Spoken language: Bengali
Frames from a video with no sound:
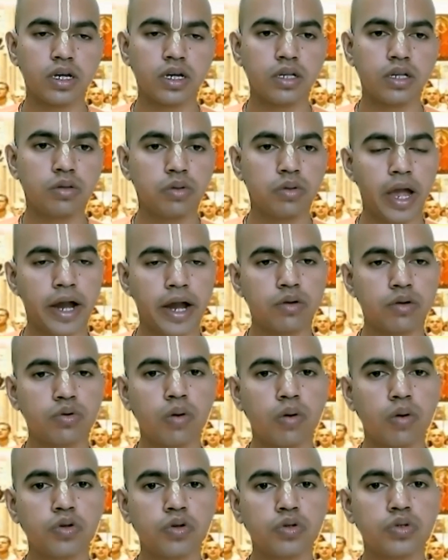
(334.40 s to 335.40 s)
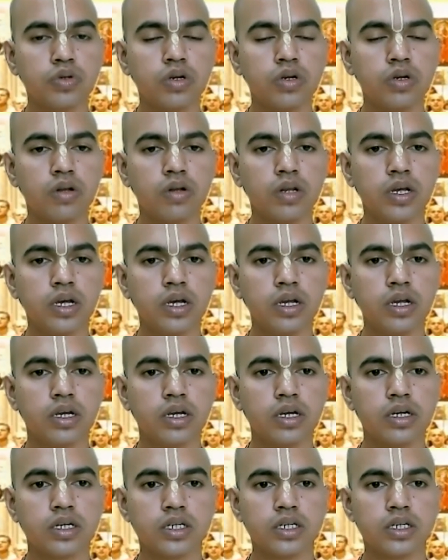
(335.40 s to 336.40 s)
কিন্তু একটু অমনোযোগী হলে
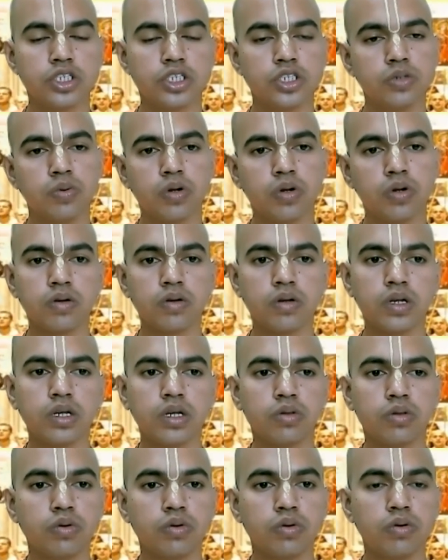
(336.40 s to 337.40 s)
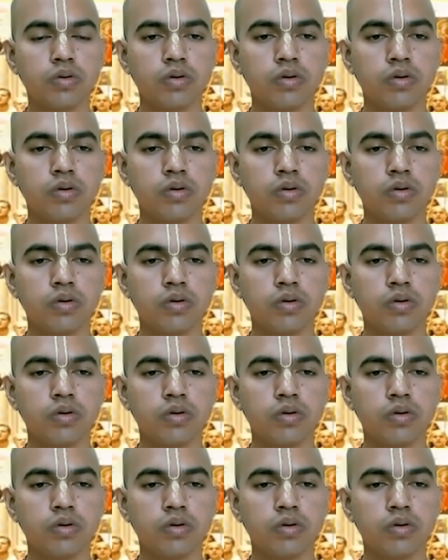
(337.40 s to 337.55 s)
জীবন কিন্তু